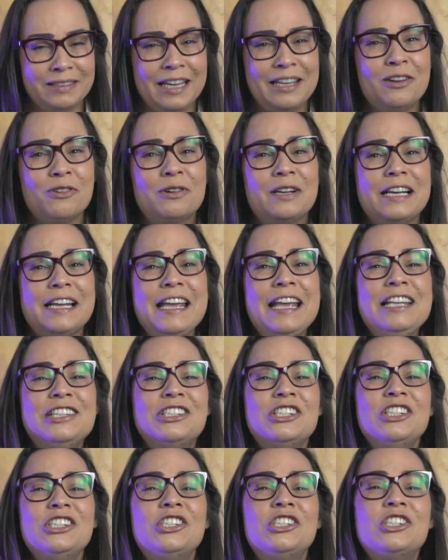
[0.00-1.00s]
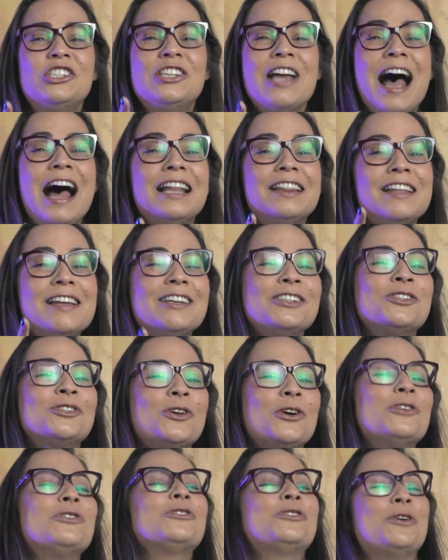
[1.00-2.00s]
que, que o cliente já
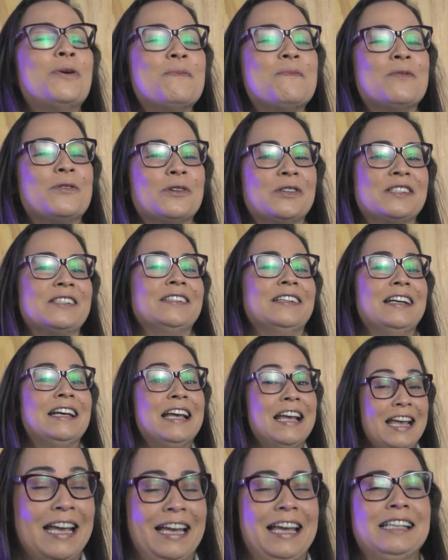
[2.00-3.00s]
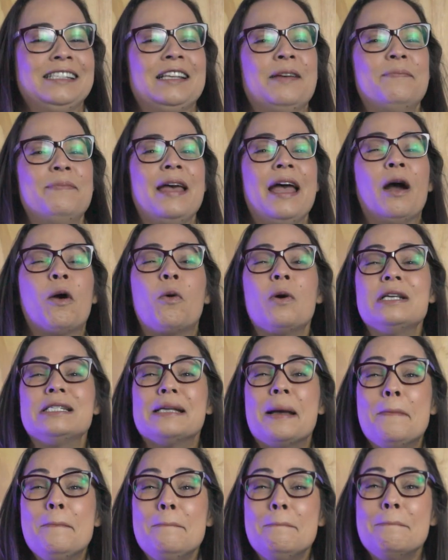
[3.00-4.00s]
deixou no seu posto? Quer saber a
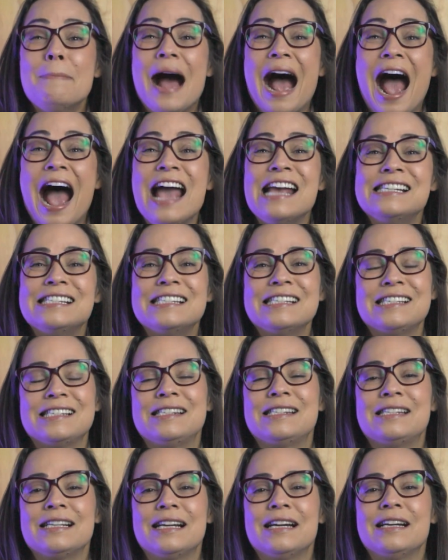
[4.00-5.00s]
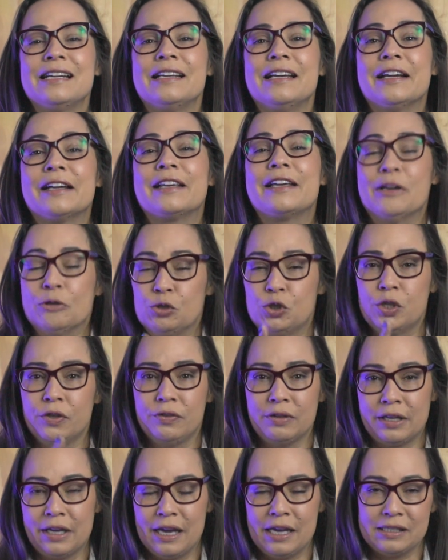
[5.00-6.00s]
coisa mais estranha que eu
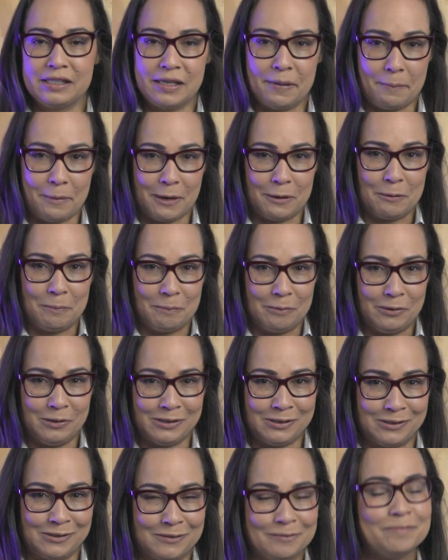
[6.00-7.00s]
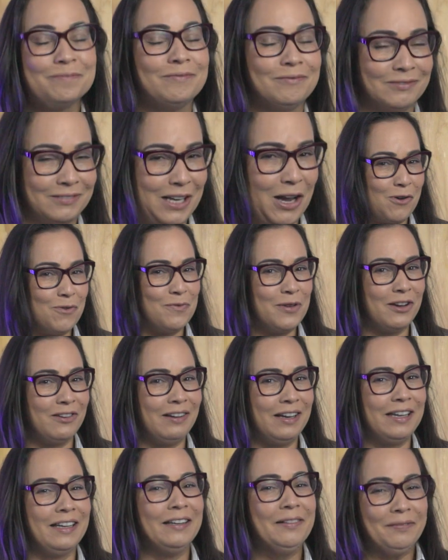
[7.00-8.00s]
tive que receber no posto?
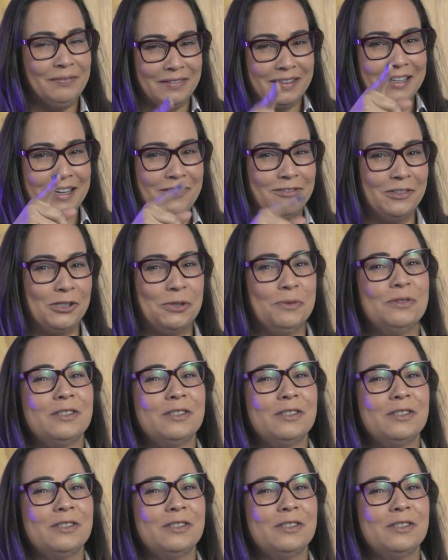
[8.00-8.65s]
Comigo aí, que eu vou te